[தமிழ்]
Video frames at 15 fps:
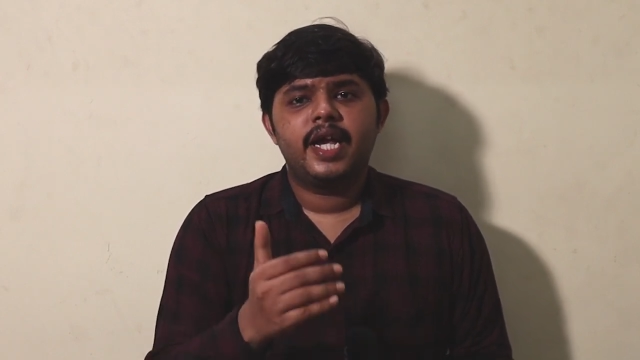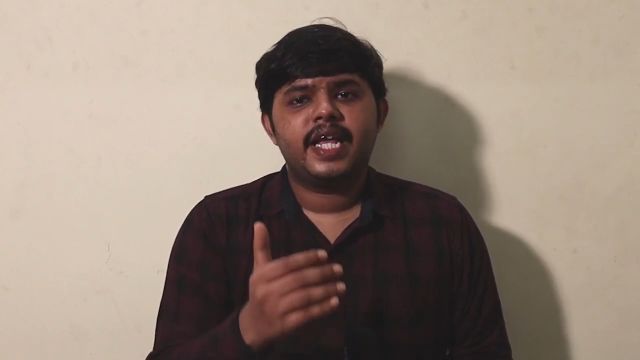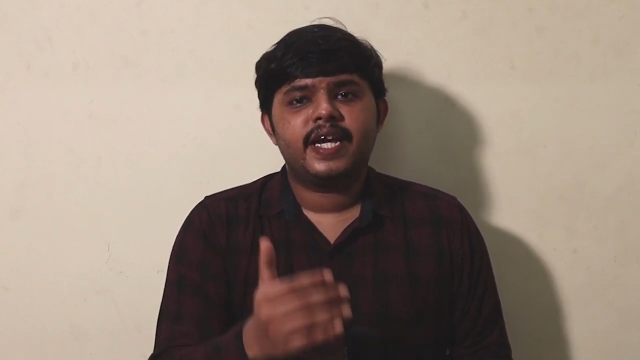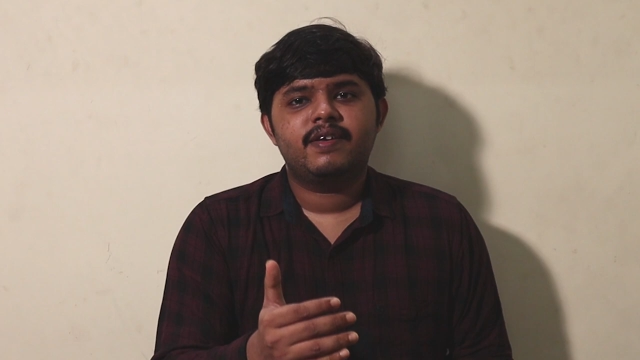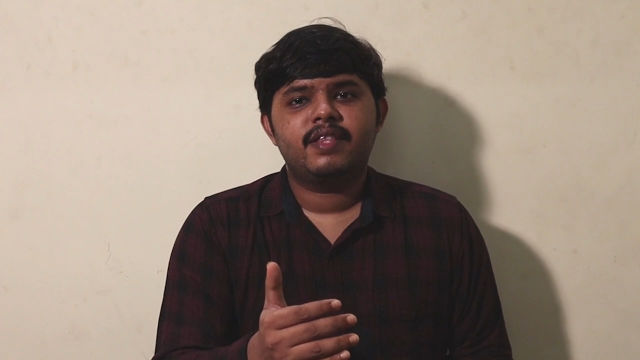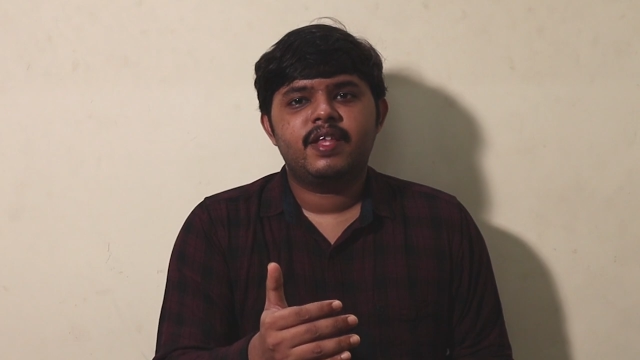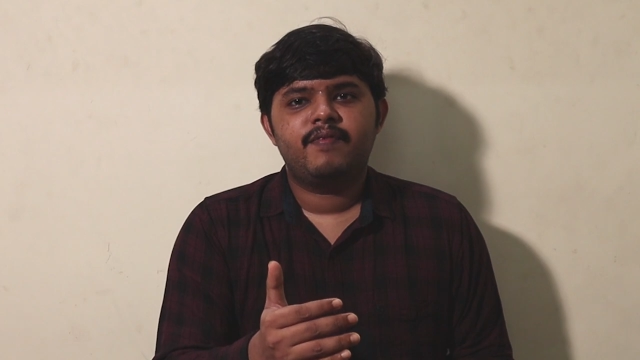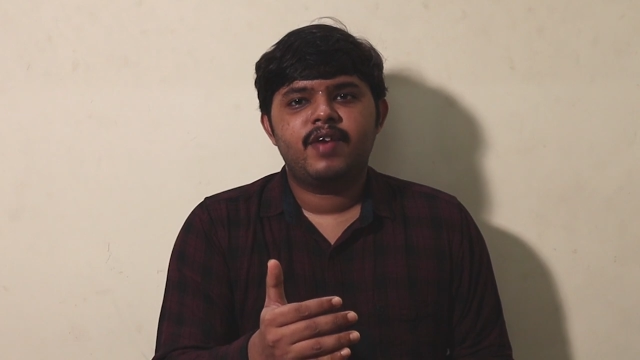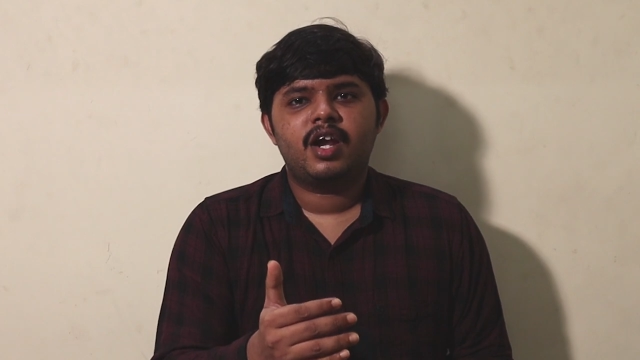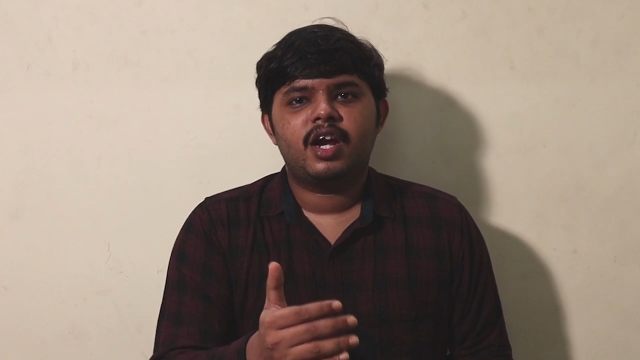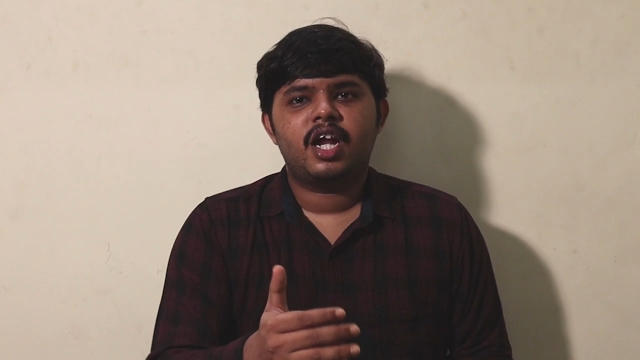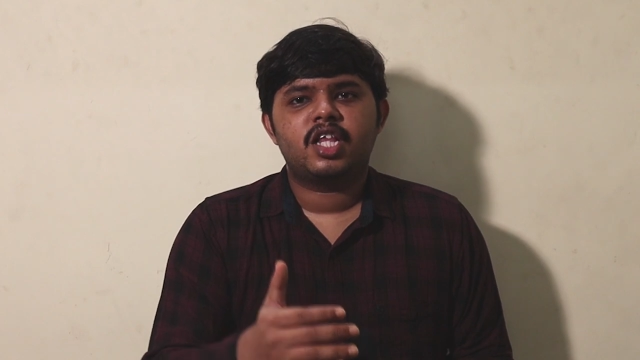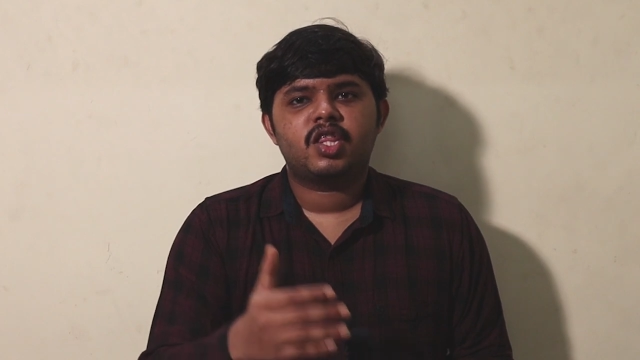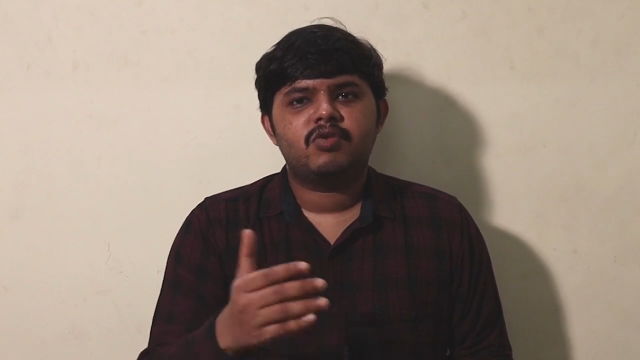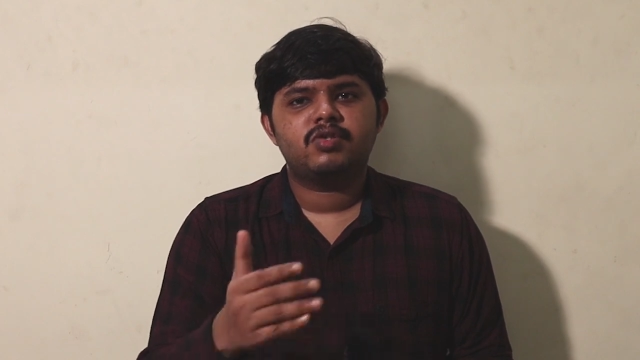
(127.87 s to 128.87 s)
நீங்கள் வந்து
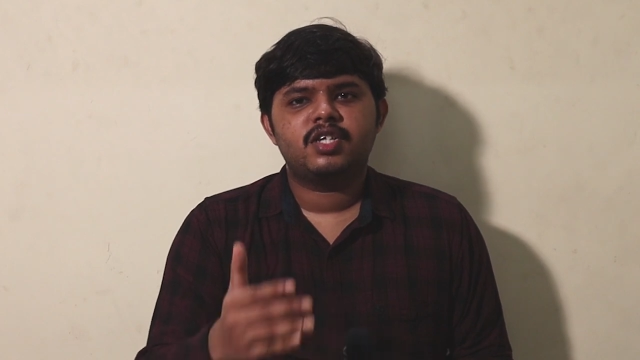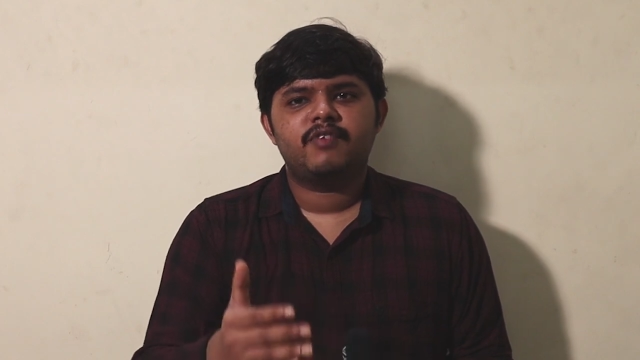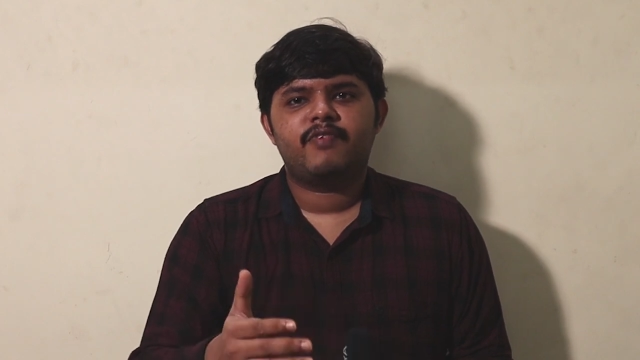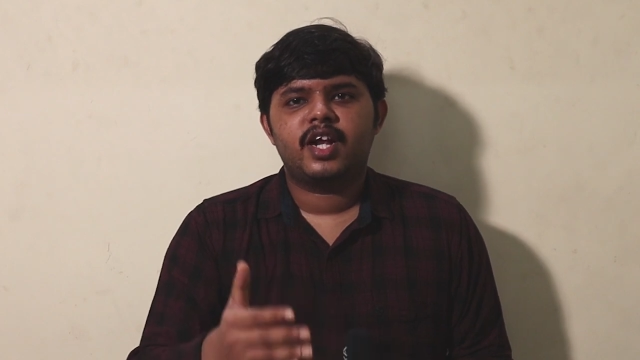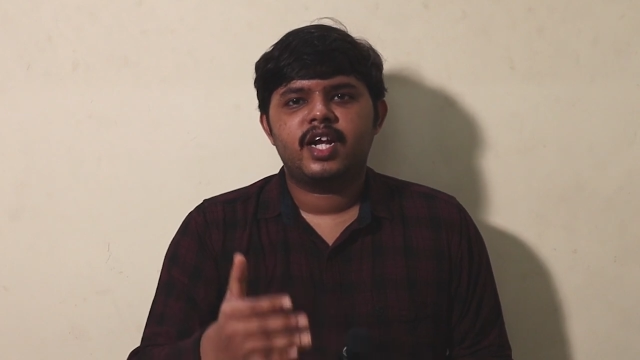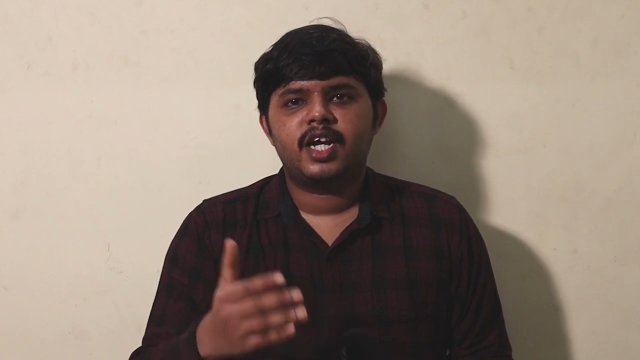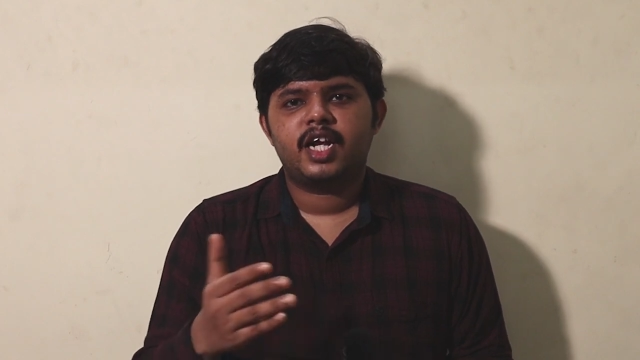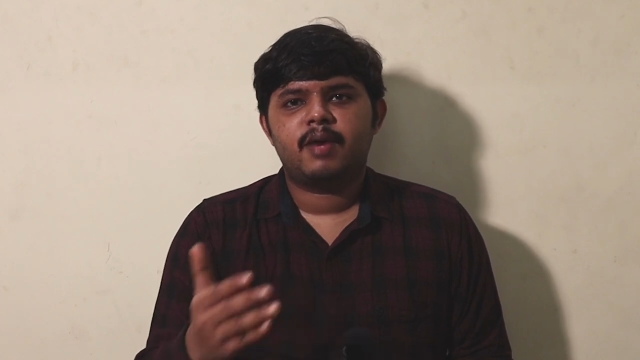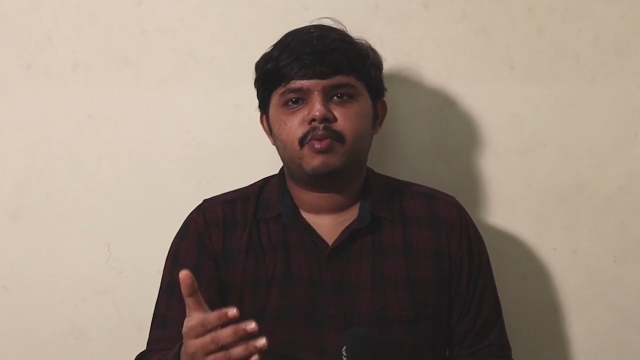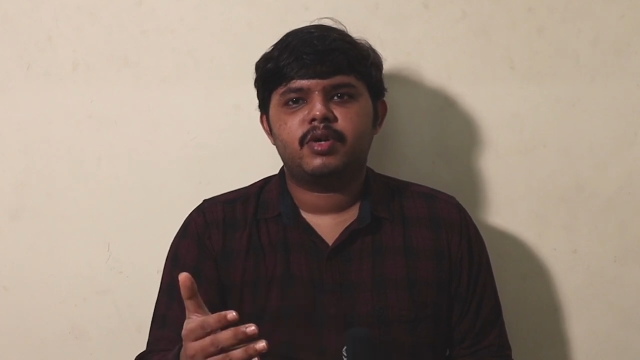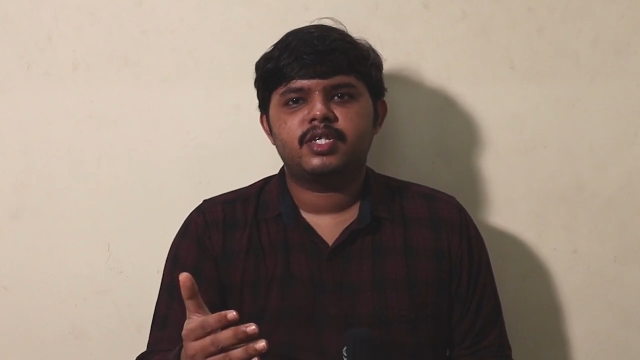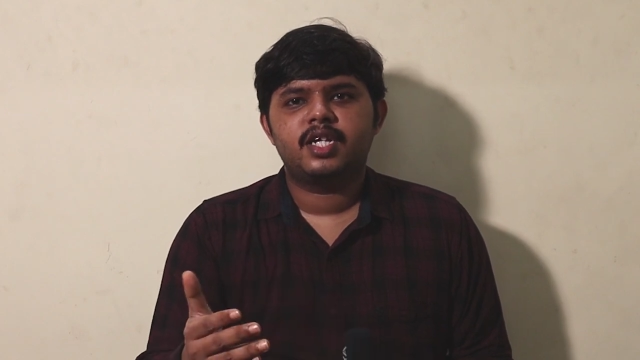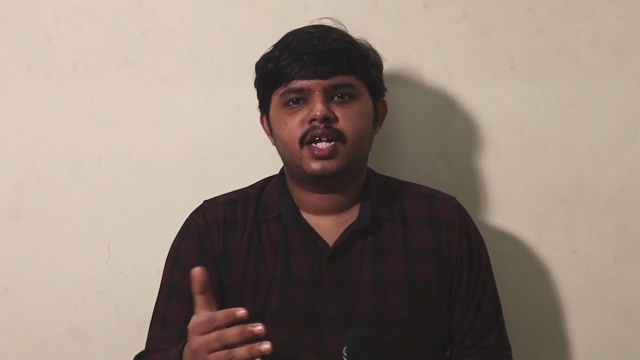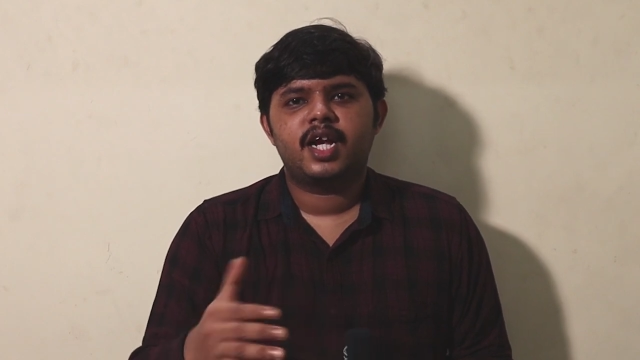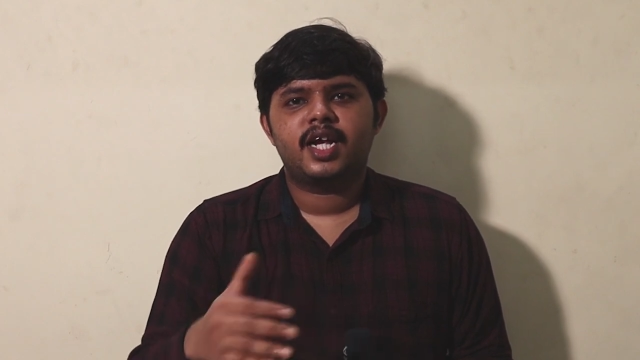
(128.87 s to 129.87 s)
வேணும்னா தௌசண்ட் ஃபைவ் ஹண்ட்ரட்
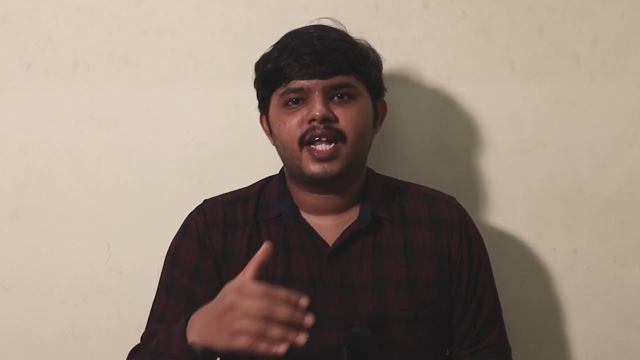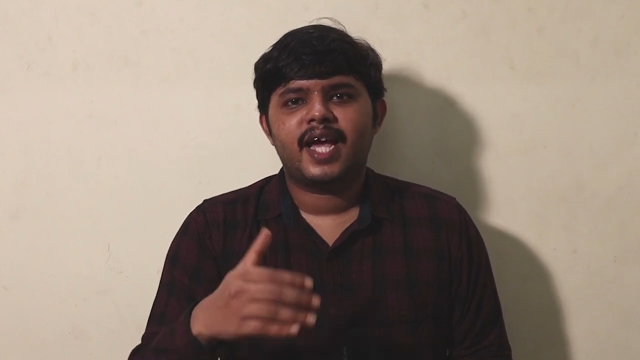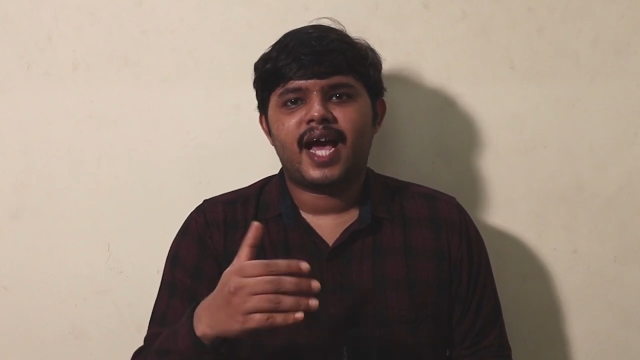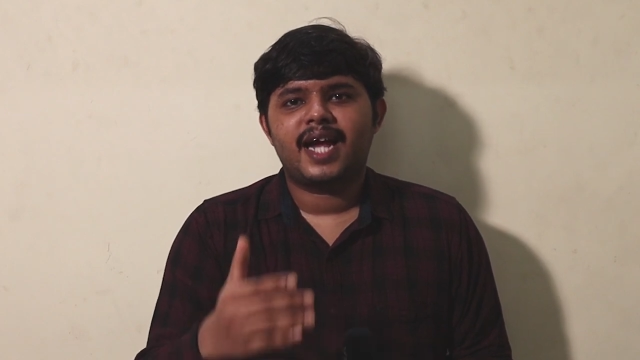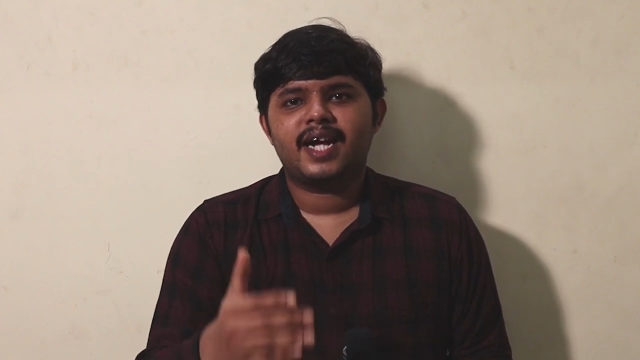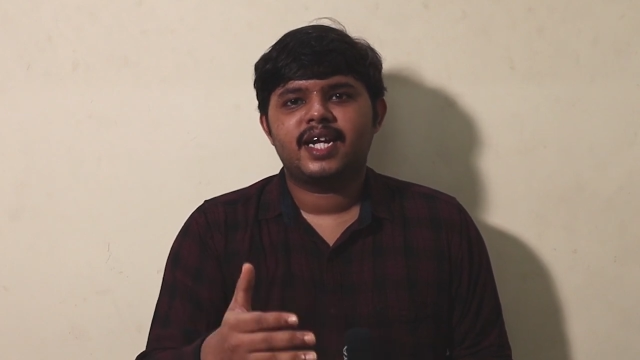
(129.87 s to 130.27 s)
டெபாசிட் கட்டி